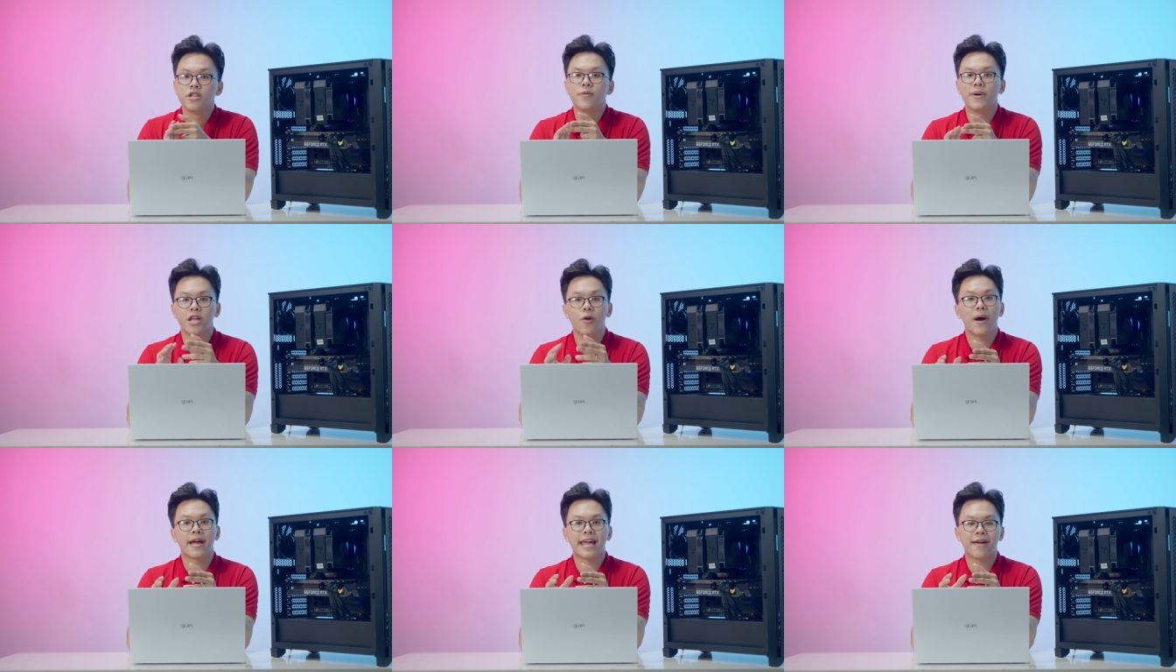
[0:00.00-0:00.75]
Nhưng mà nếu
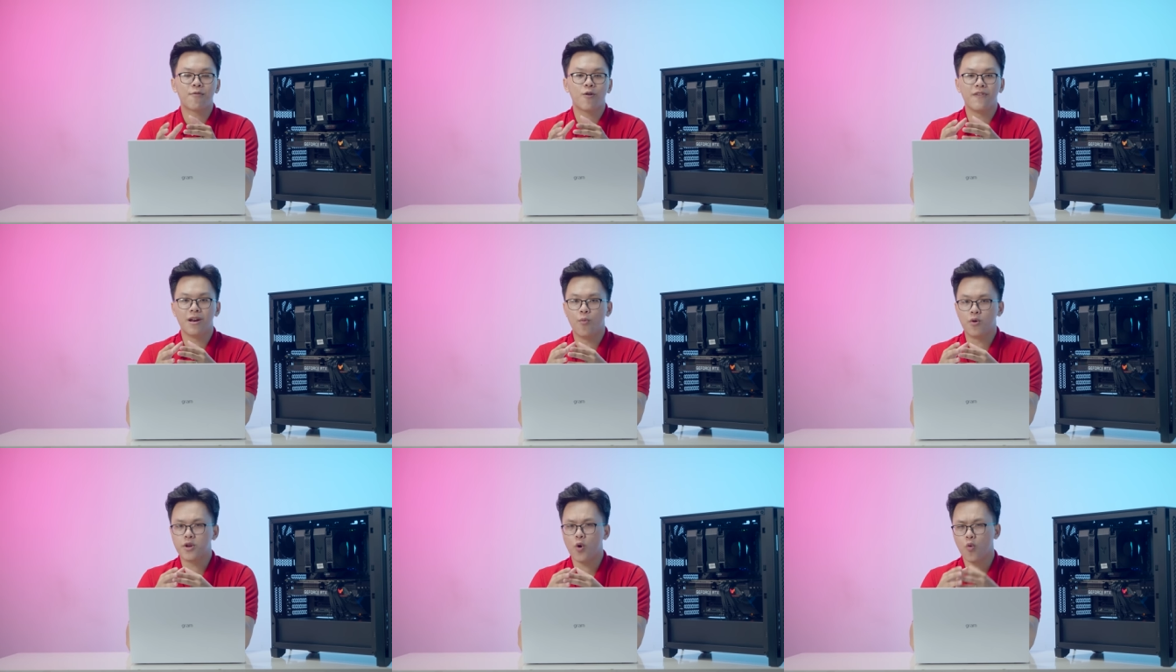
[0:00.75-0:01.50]
mà anh em không phải là
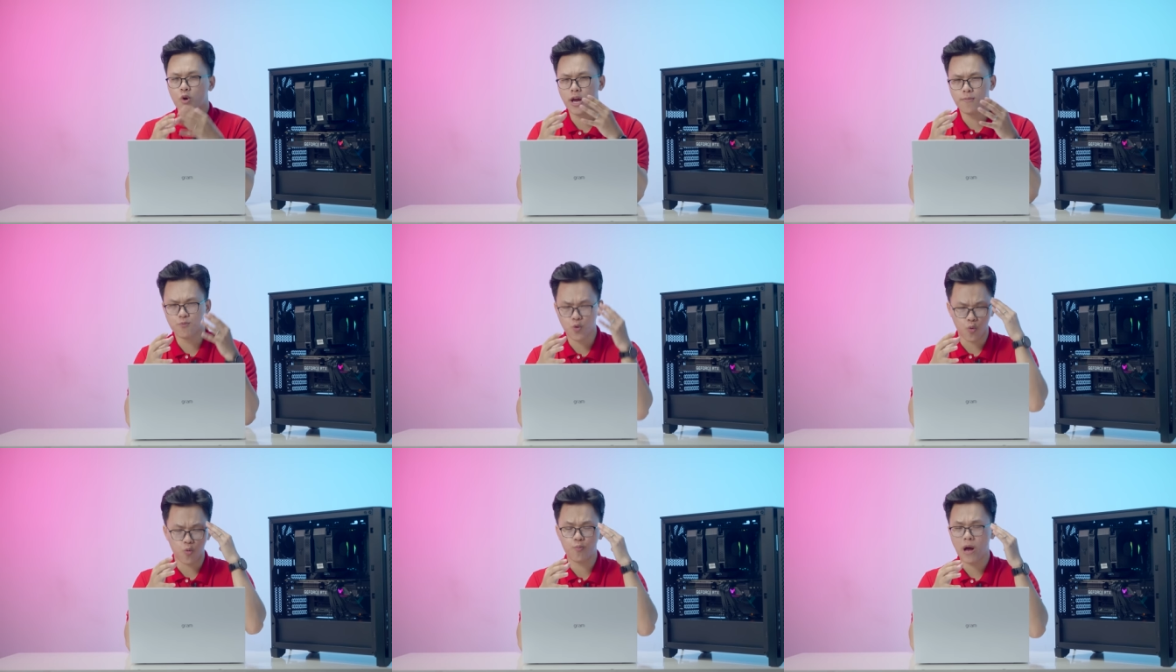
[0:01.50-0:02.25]
một kiểu game
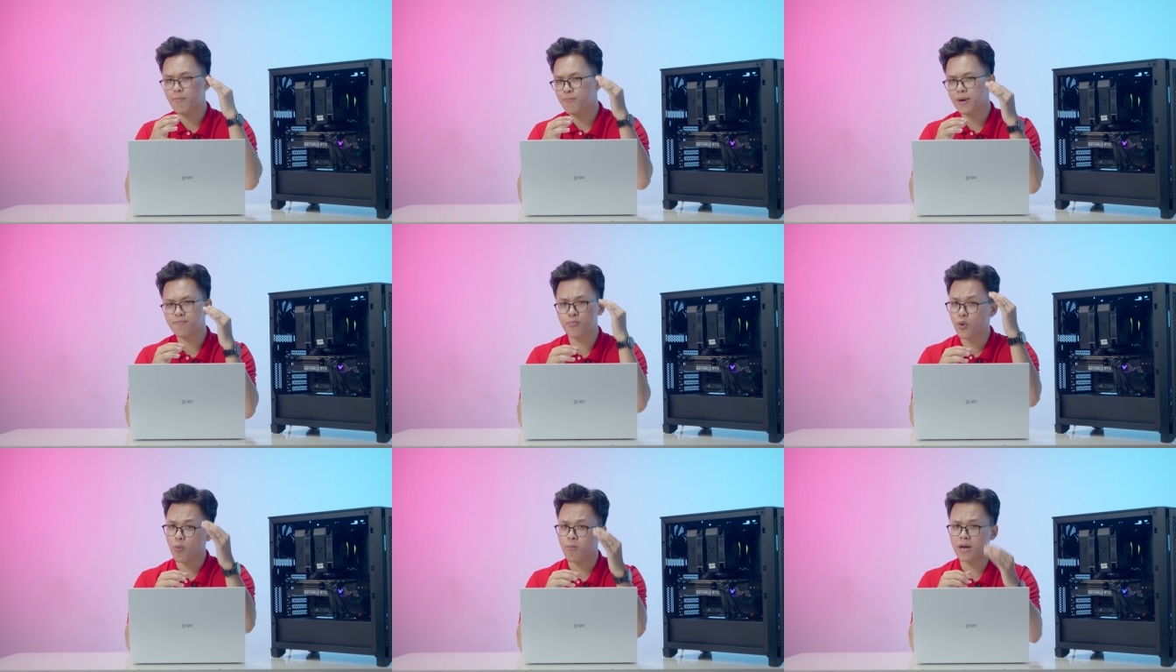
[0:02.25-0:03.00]
thủ ép pê ét
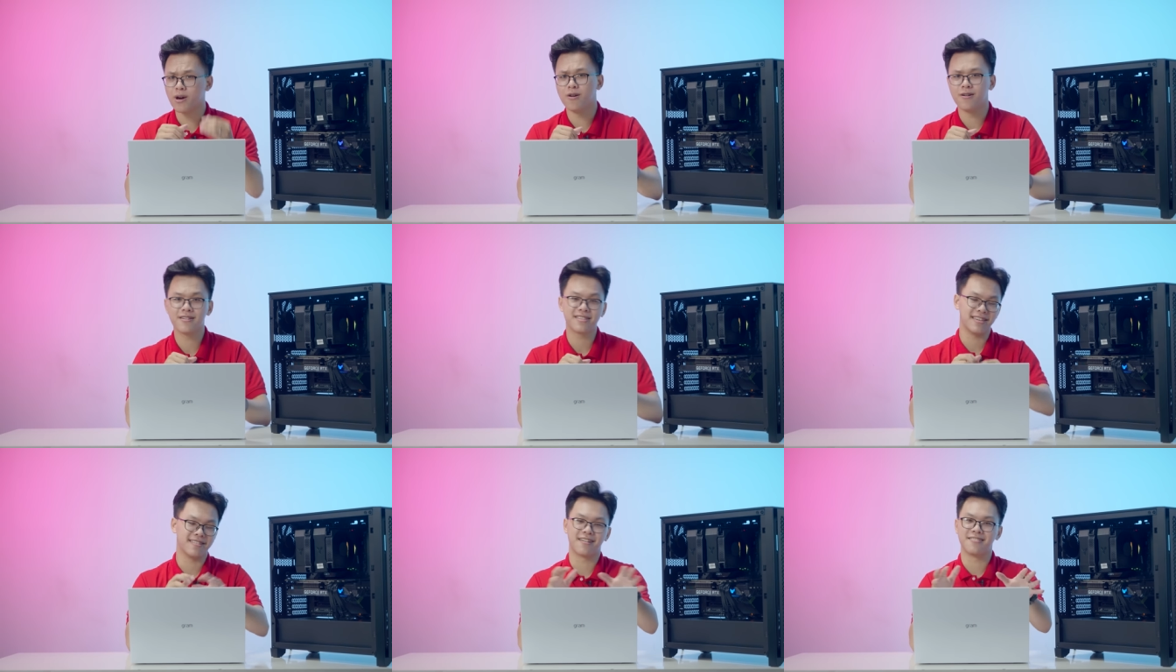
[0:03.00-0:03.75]
pro player ấy,
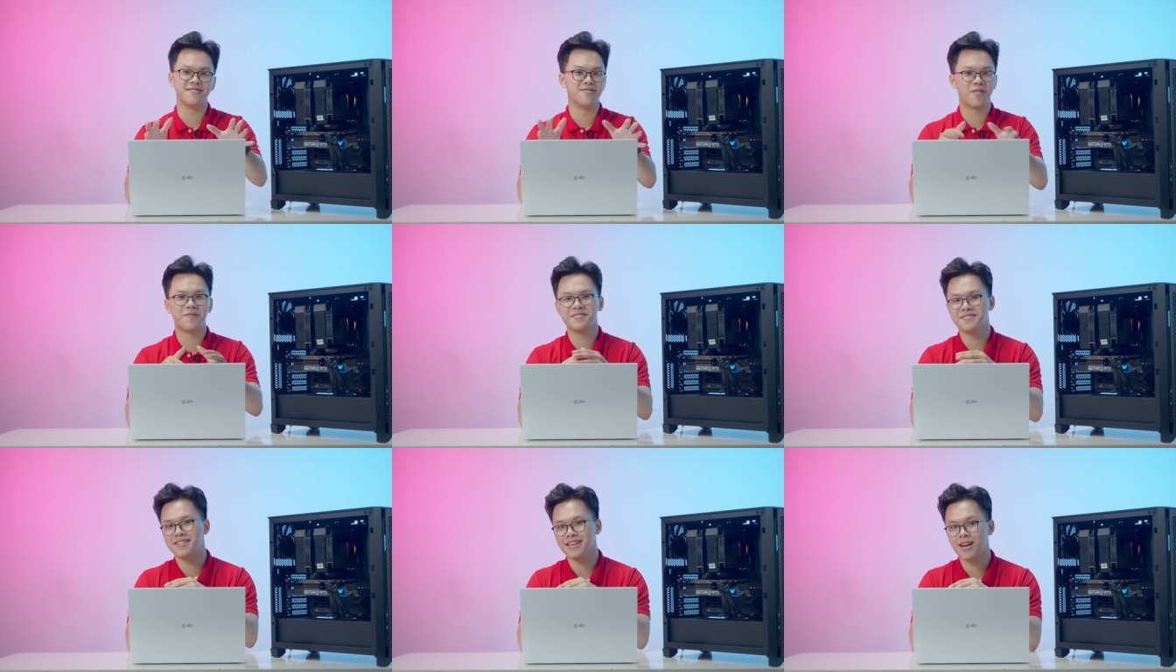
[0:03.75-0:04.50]
thì gần như không bao
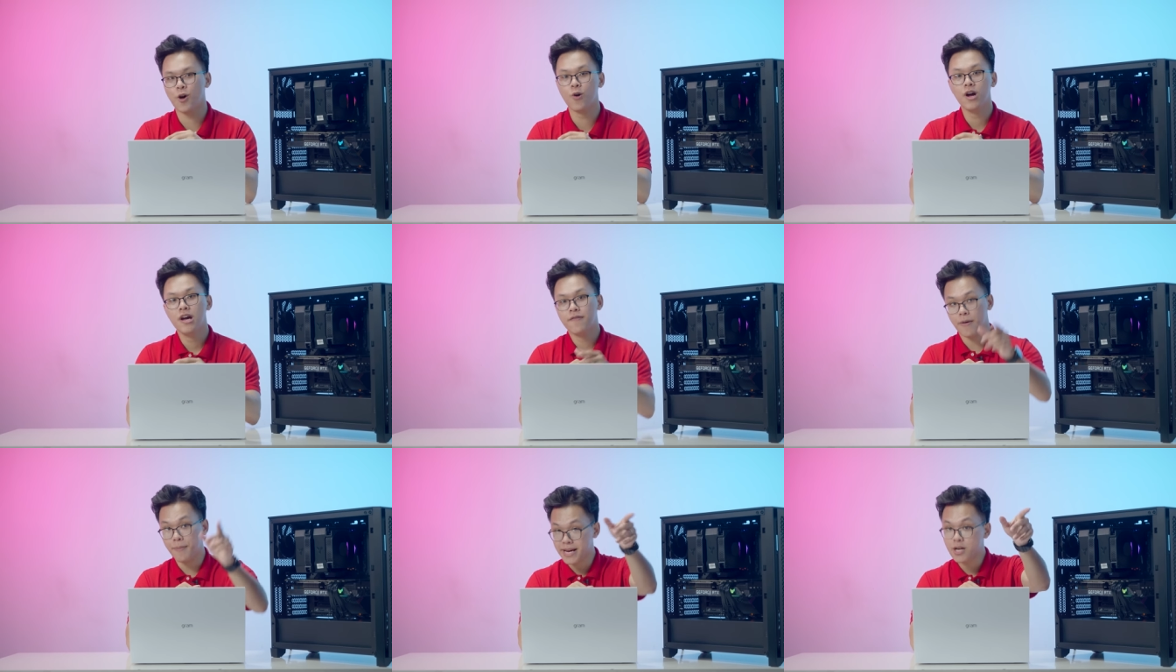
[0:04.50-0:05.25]
giờ nhận thấy đâu.
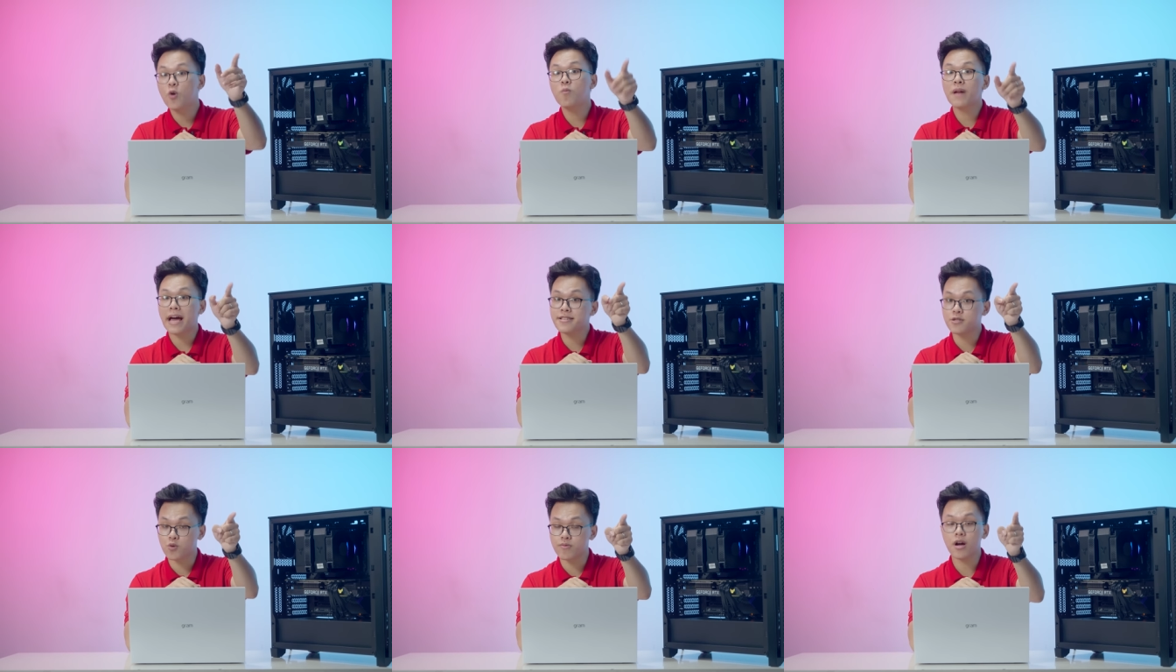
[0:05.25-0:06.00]
Và mình cũng đã
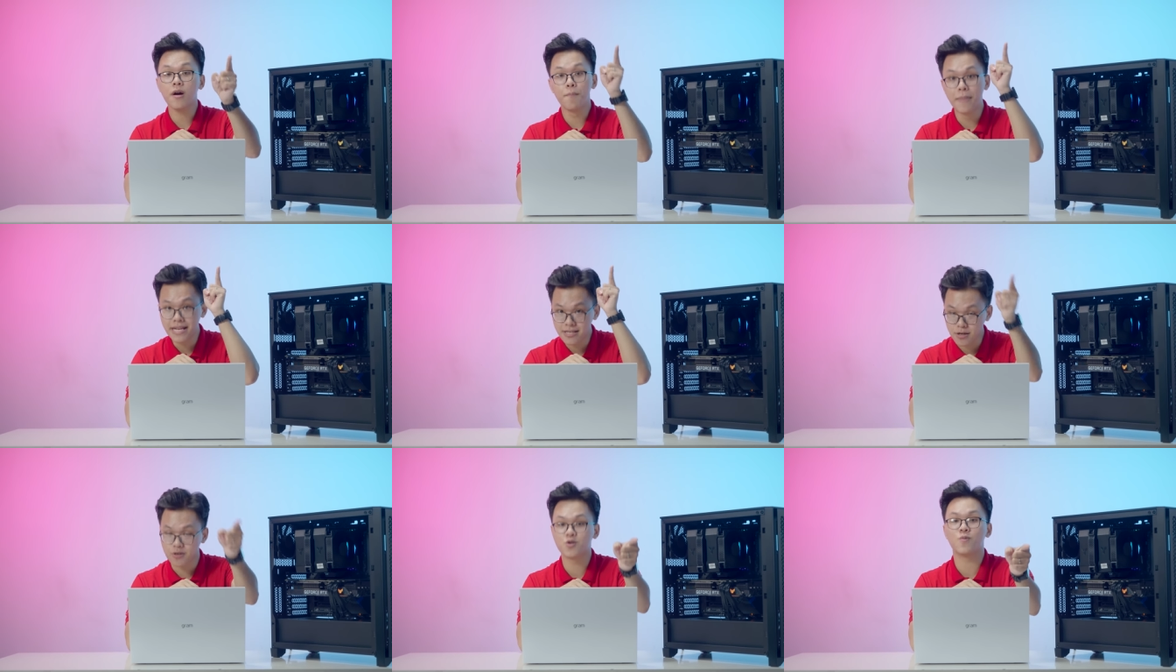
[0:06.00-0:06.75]
sử dụng nhá, mình
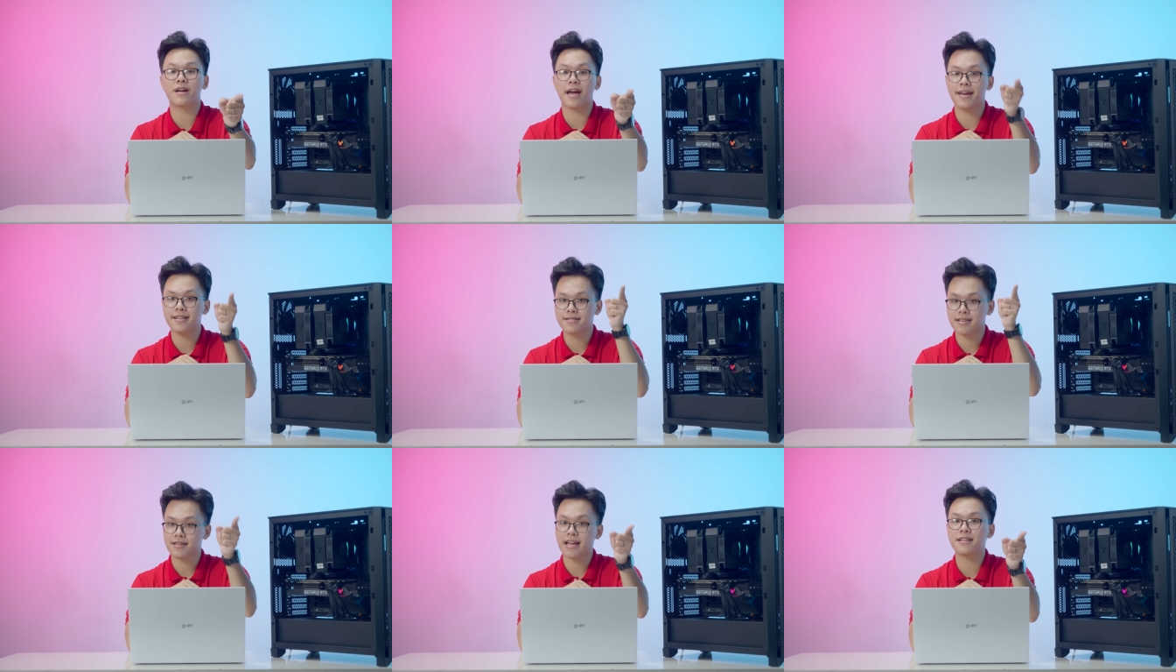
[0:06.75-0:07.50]
sử dụng cái
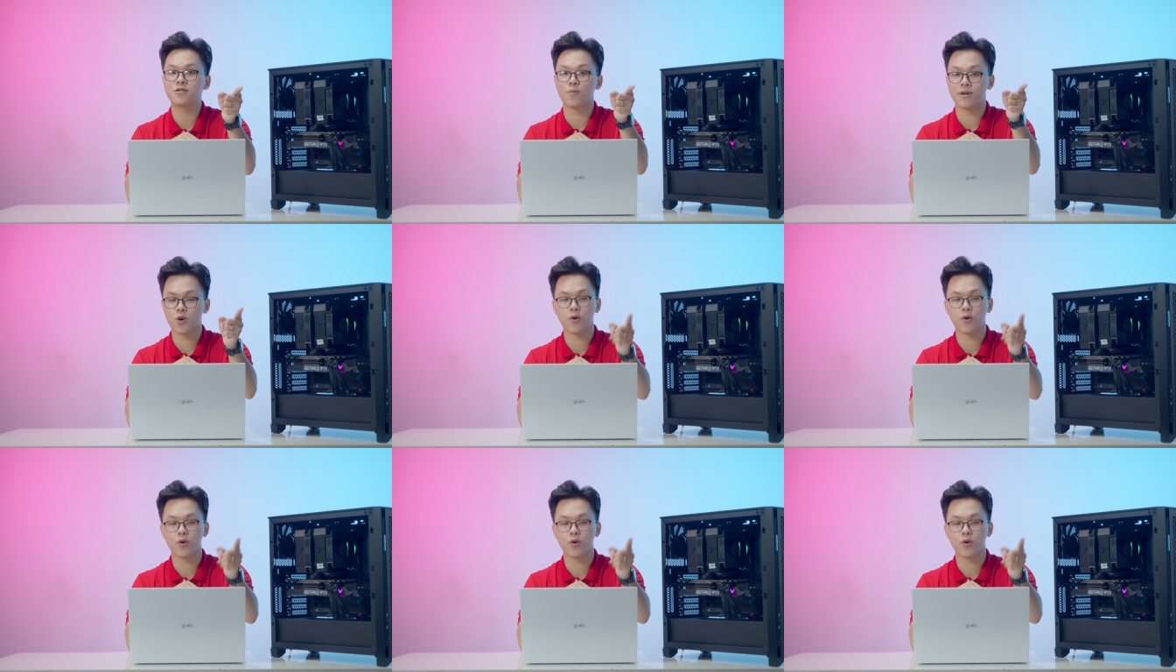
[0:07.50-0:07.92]
cách dùng đấy